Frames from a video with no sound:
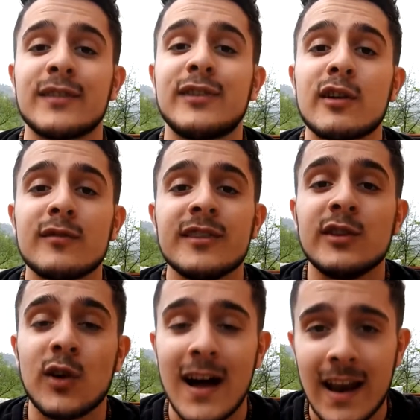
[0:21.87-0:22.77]
fare un
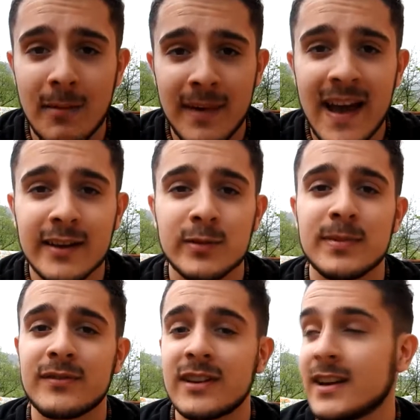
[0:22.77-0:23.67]
video all'aperto
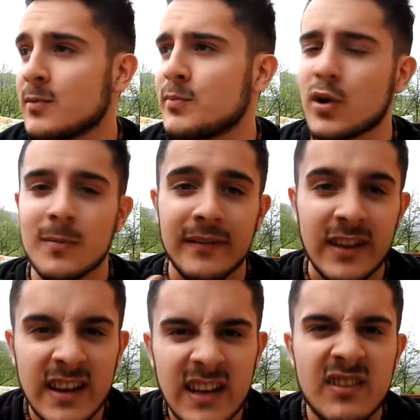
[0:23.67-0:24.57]
per vedere un po' come
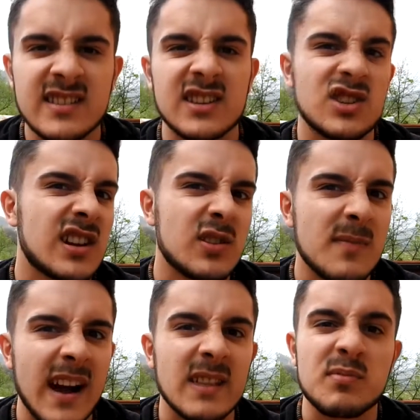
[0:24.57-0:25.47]
veniva Se c'erano
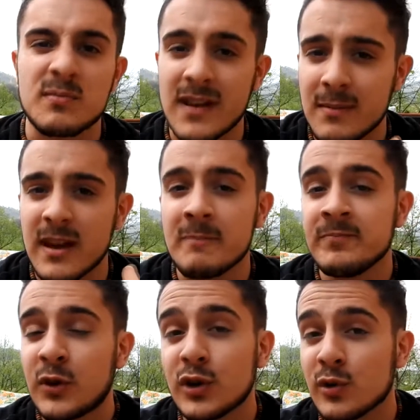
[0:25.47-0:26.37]
magari problemi
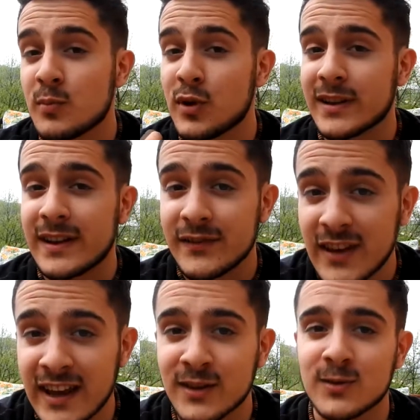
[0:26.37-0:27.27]
con il rumore del
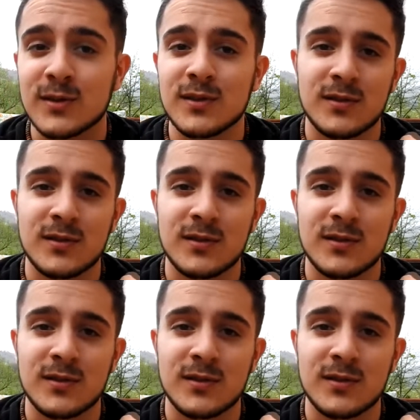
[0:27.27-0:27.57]
vento,